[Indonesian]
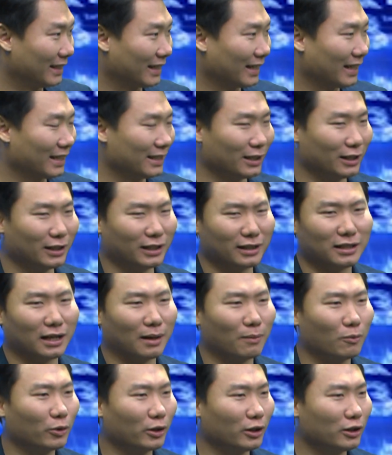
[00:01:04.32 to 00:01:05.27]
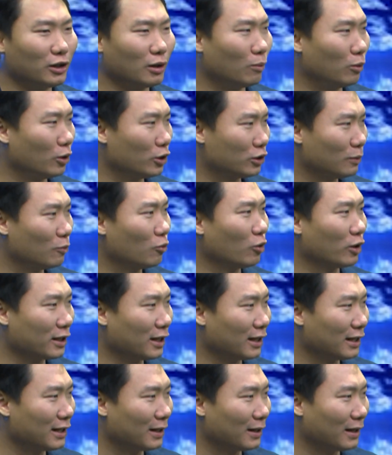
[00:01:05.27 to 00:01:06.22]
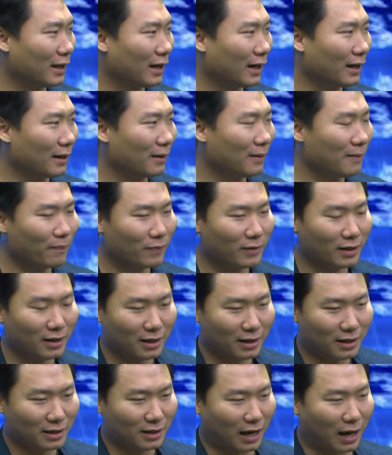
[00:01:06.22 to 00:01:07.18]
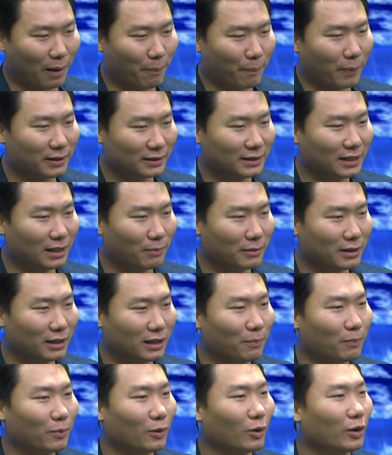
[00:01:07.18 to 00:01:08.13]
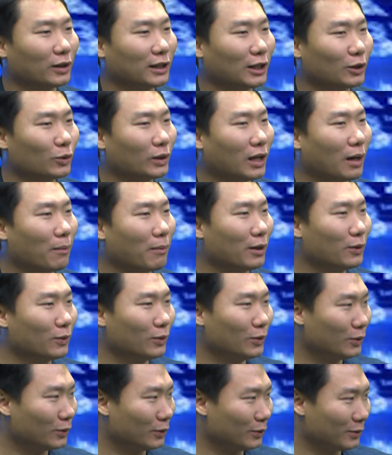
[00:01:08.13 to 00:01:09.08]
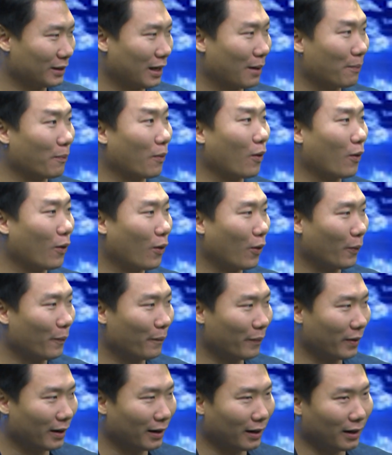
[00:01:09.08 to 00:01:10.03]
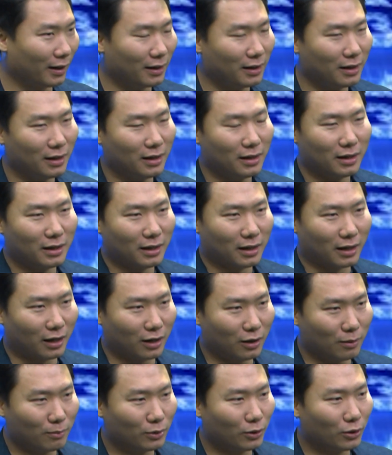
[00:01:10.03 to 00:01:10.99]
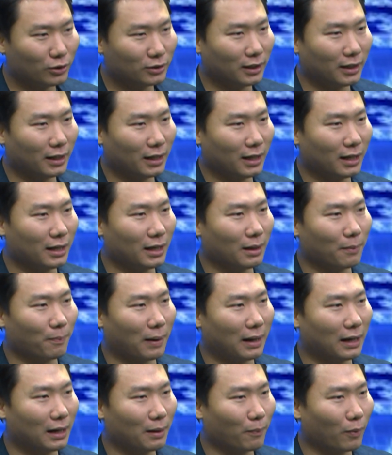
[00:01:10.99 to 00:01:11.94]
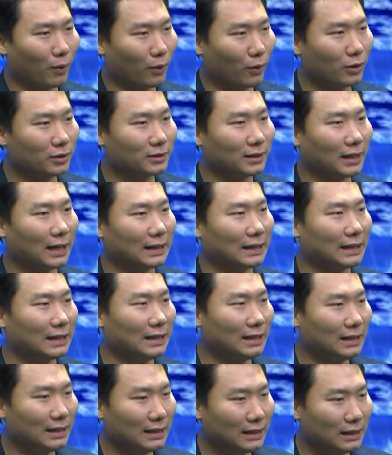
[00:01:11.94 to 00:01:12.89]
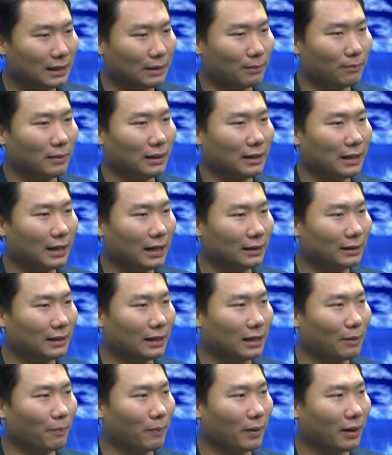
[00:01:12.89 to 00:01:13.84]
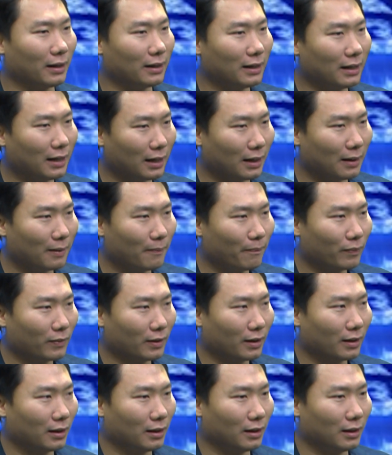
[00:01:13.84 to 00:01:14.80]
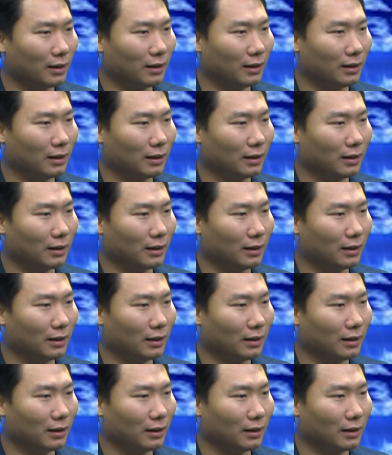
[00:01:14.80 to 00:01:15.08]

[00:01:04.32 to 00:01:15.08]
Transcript: gitu kan? Jadi kan nggak mungkin dia beli semuanya nih, ya kan? Betul. Apa sih yang menjadi prioritas utama dulu, yang pokok, ya kan? Kalau menurut saya yang paling pokok saat ini melihat daripada e,